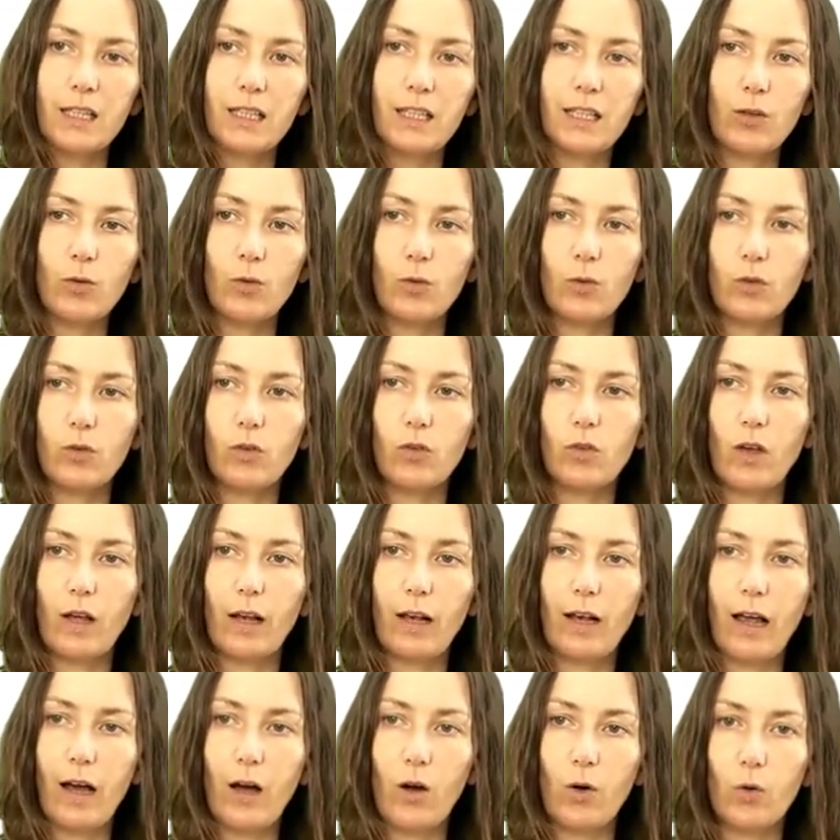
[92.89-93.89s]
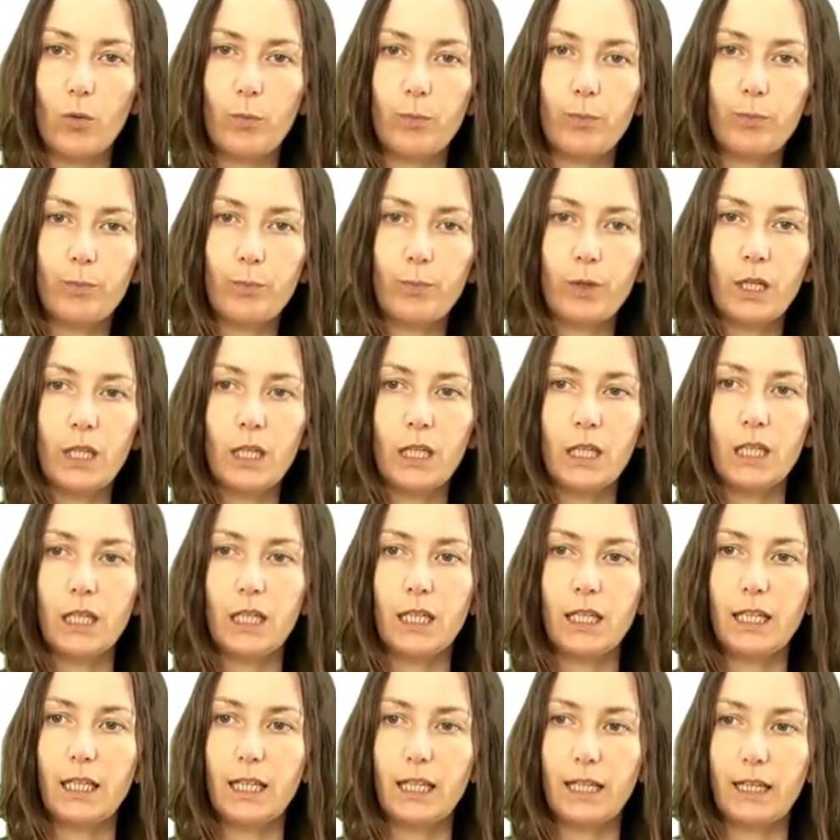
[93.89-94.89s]
die uns erlauben,
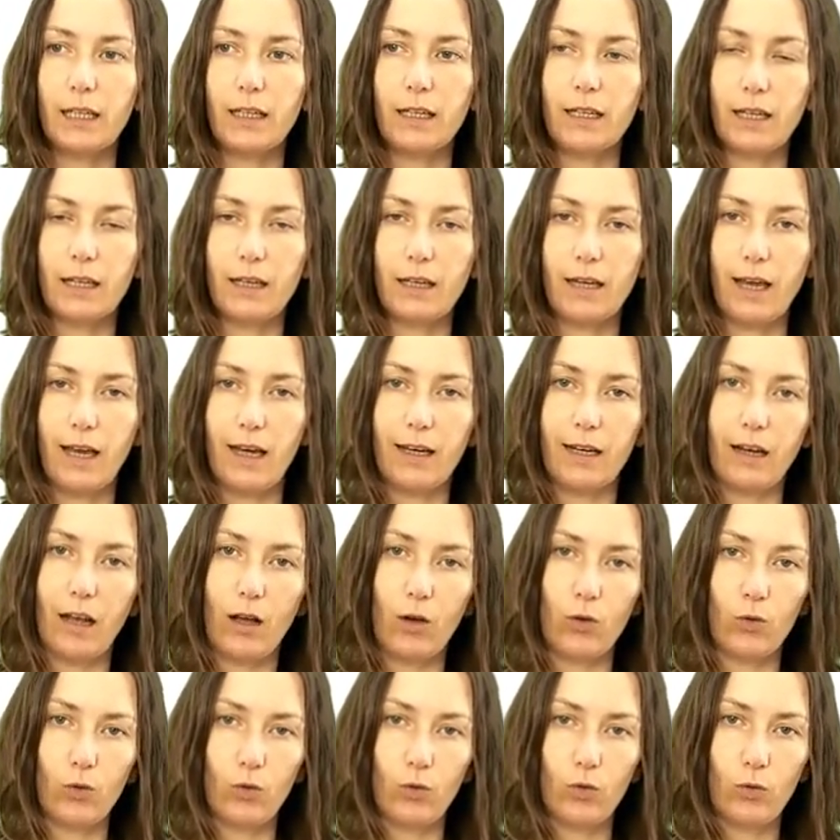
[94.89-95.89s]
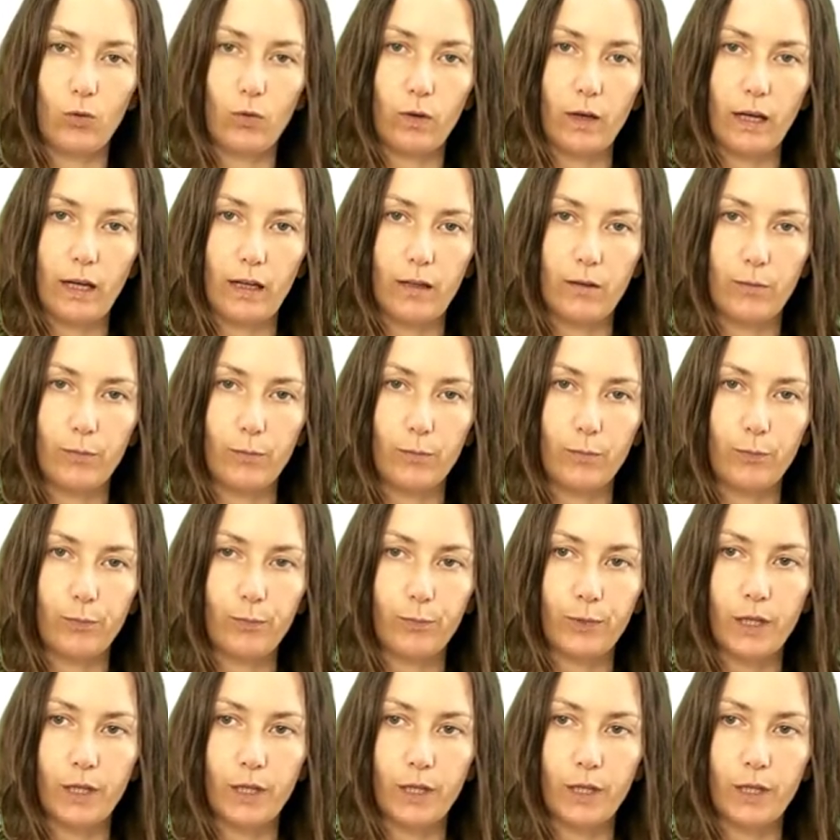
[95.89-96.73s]
hier Dateien auszuwählen.